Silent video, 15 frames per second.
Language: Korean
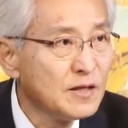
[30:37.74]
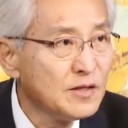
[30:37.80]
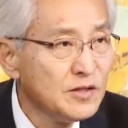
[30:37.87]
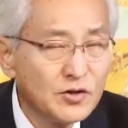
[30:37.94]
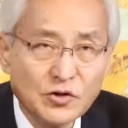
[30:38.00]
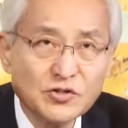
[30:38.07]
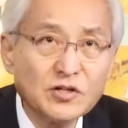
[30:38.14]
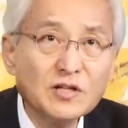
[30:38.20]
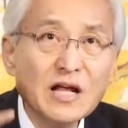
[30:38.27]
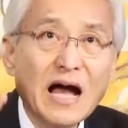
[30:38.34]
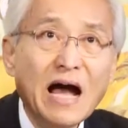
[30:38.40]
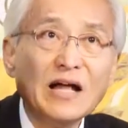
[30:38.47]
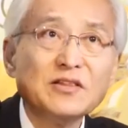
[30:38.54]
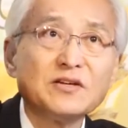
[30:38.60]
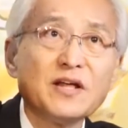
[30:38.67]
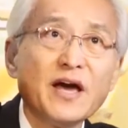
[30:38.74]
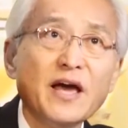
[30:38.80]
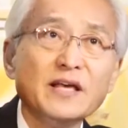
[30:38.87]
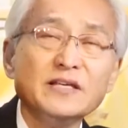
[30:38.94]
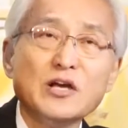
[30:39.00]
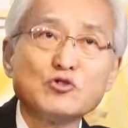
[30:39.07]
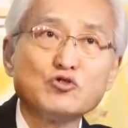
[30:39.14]
이것은
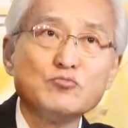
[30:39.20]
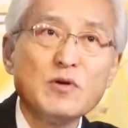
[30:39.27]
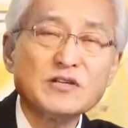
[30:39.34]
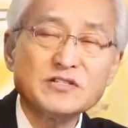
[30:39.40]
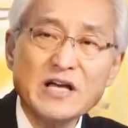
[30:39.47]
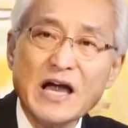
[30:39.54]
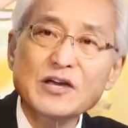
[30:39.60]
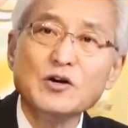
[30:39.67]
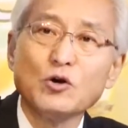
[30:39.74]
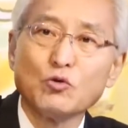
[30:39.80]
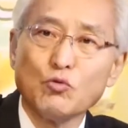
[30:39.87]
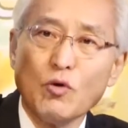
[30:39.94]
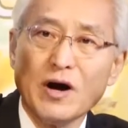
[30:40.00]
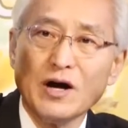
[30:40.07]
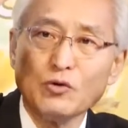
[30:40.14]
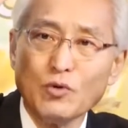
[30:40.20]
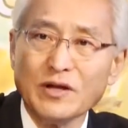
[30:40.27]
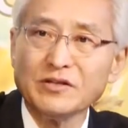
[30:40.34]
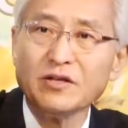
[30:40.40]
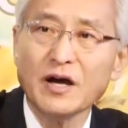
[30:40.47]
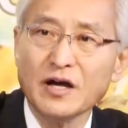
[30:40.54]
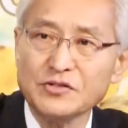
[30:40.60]
하늘의 예수님의 사역과
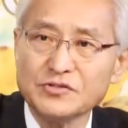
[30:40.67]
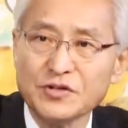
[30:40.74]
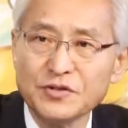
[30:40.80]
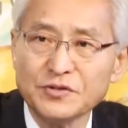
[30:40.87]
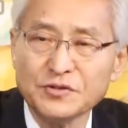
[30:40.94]
관계가 있어요.